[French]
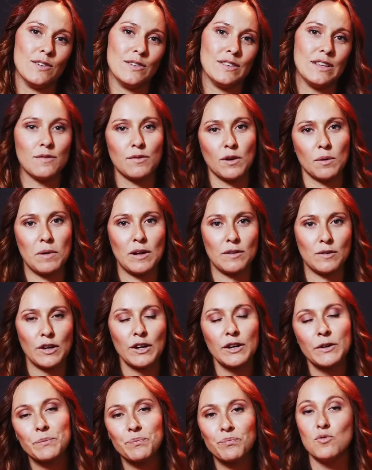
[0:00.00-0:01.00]
des
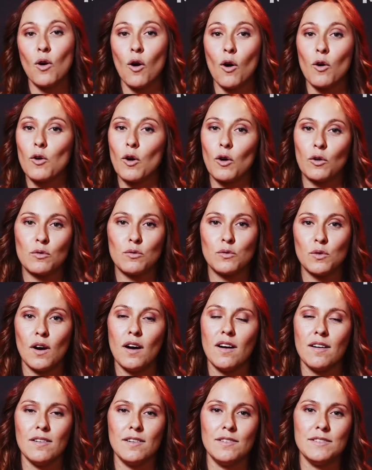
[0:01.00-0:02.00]
formateurs pour encore une
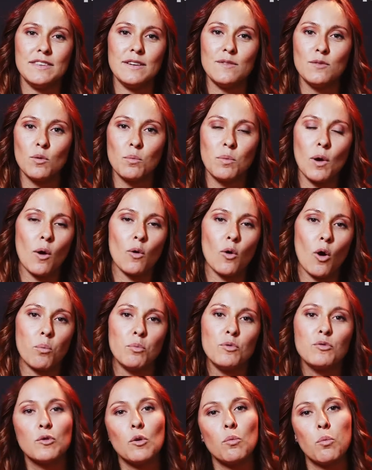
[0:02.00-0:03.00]
fois développer encore
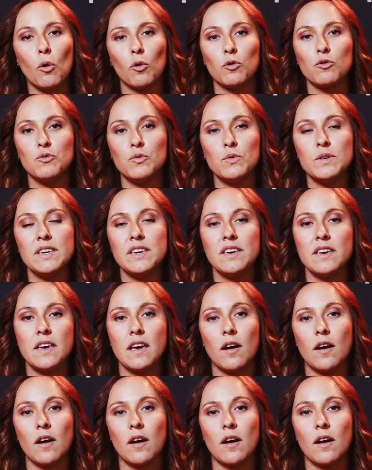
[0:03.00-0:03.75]
plus le produit